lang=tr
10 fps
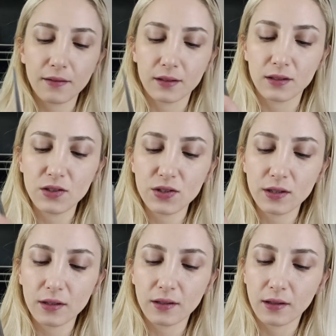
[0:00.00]
Evet
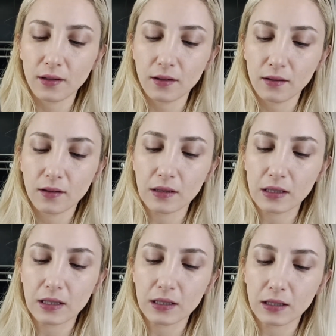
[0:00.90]
içine de
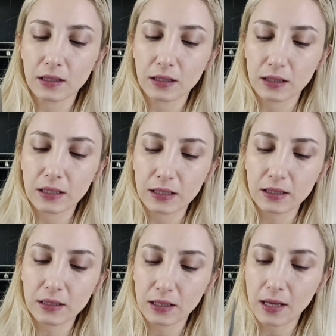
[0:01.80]

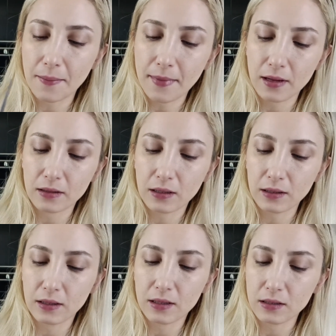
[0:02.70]
40 ml
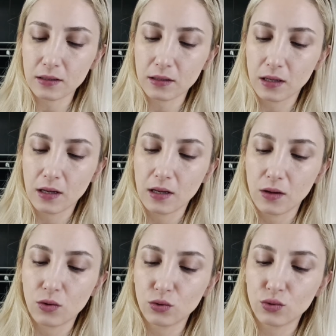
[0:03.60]
kadar
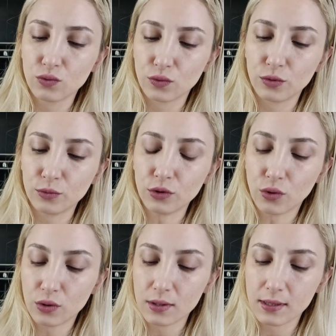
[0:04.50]
30
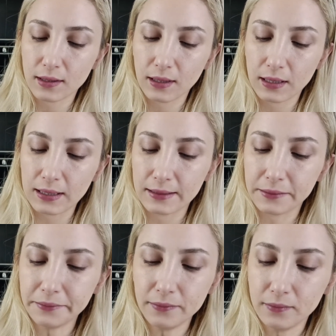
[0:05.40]
bölümlük oksidan
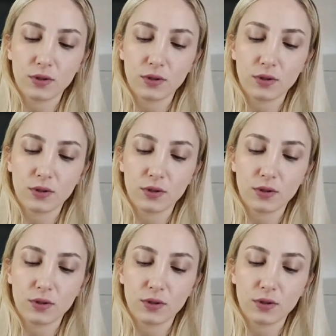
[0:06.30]
ekledim.